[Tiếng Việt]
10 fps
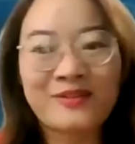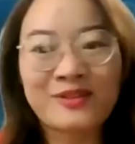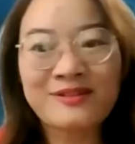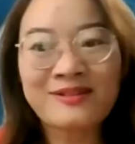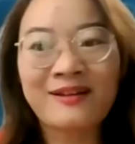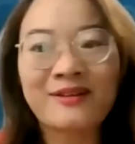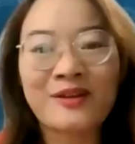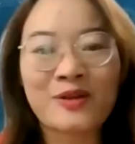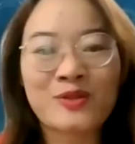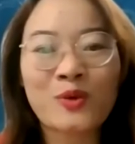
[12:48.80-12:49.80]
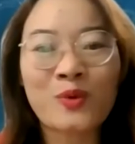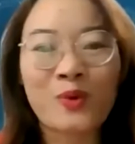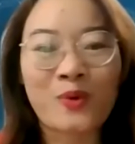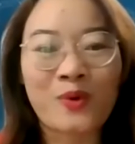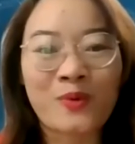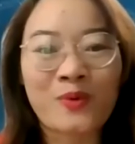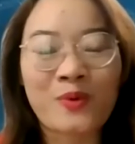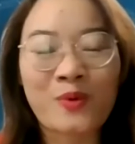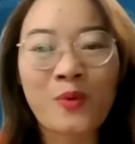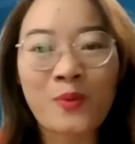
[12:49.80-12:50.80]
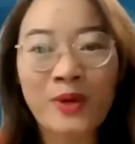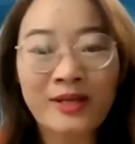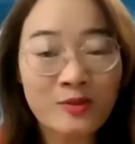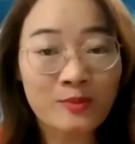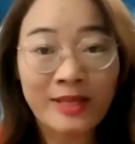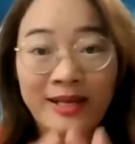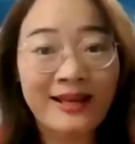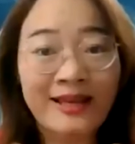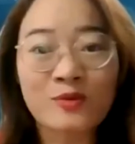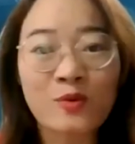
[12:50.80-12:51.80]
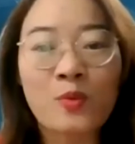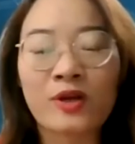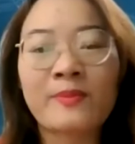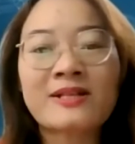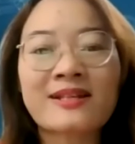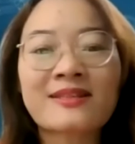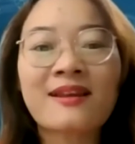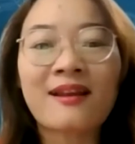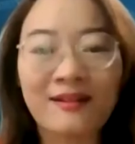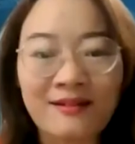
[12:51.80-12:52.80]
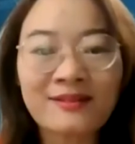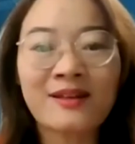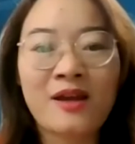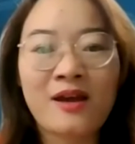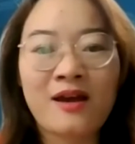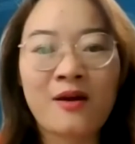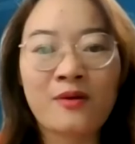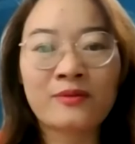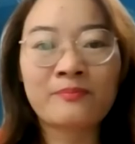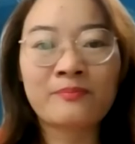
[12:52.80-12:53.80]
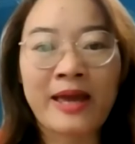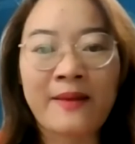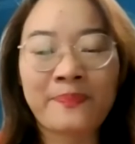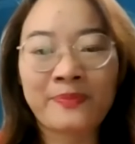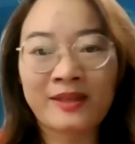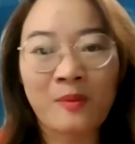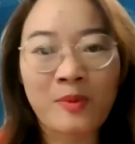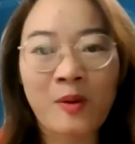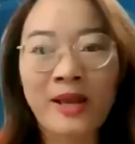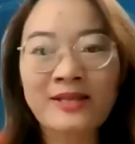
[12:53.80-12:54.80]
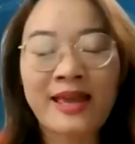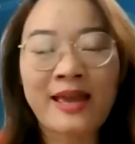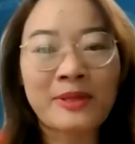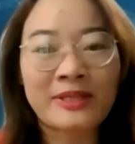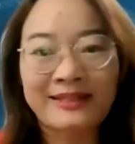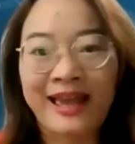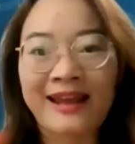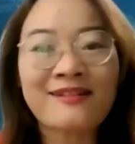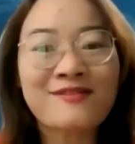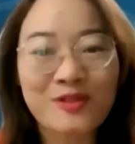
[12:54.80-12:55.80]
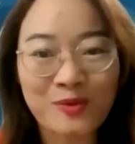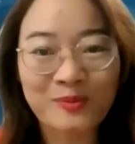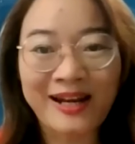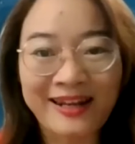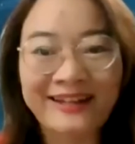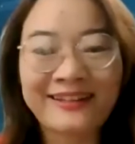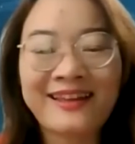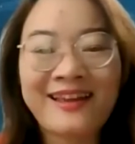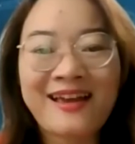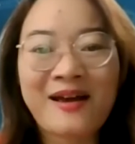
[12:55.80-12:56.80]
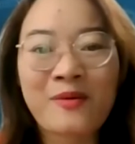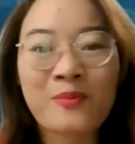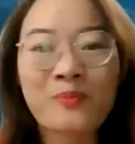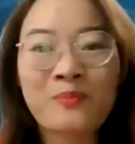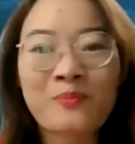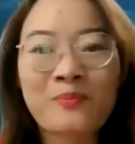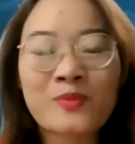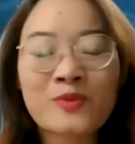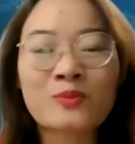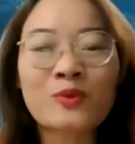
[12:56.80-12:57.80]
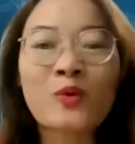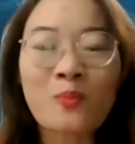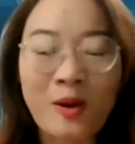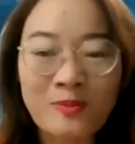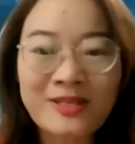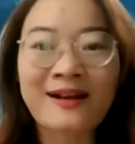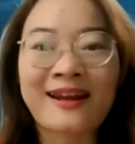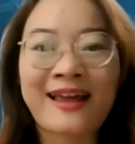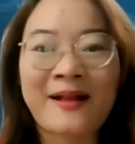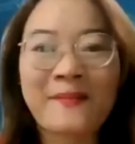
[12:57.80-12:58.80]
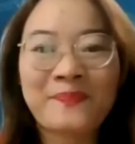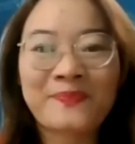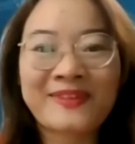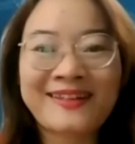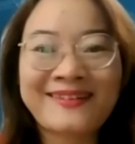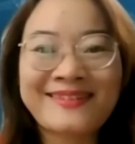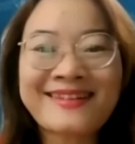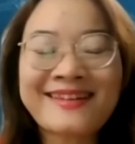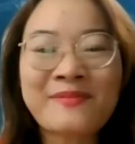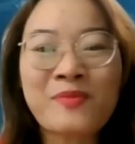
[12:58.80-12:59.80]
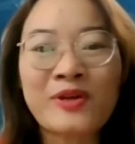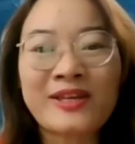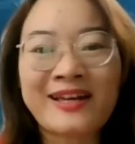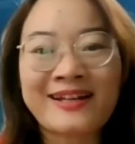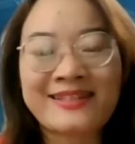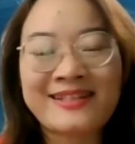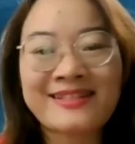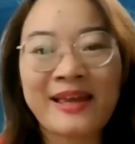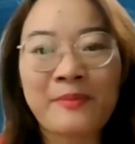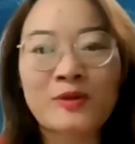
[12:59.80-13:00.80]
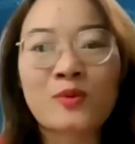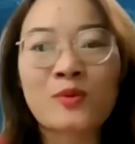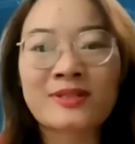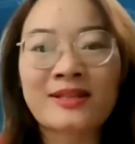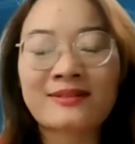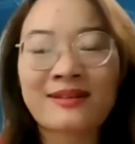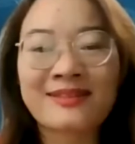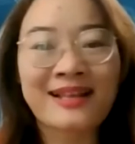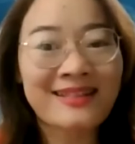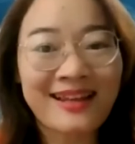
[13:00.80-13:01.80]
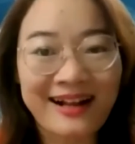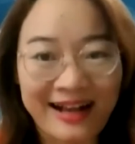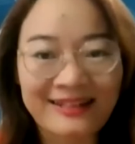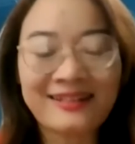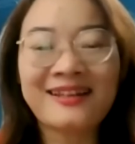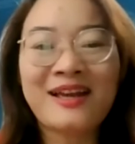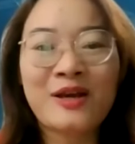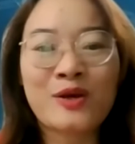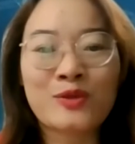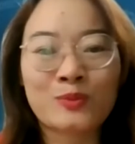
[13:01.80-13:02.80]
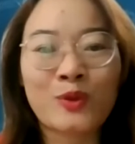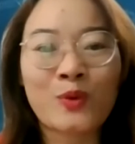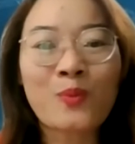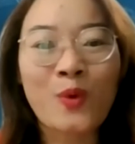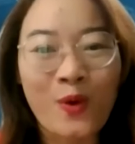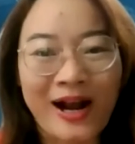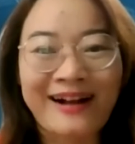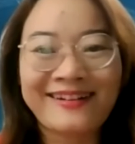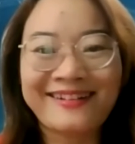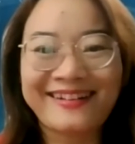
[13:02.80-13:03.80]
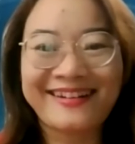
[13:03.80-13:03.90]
như lời chốt của cô Quyên đấy chúng ta đang hình dung một cái bức tranh rất là lớn mà cộng đồng SM và thầy Thái đang hướng chúng ta đến chúng tôi cũng mong rằng là ừ, những cái buổi chia sẻ mặc dù thời gian rất là ngắn ờ, chúng tôi cũng cố gắng